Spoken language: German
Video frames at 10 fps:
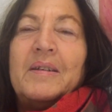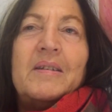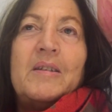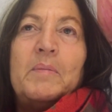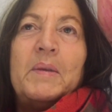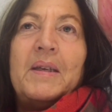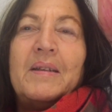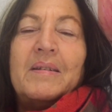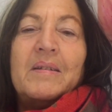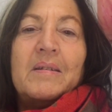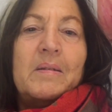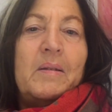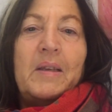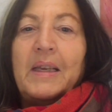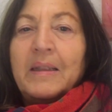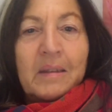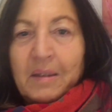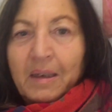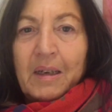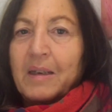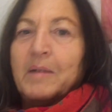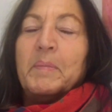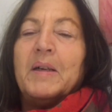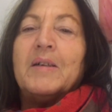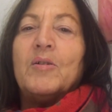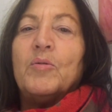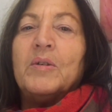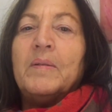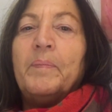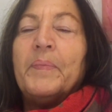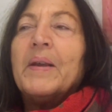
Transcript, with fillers: das ist mir jetzt jeden Tag mal gelungen,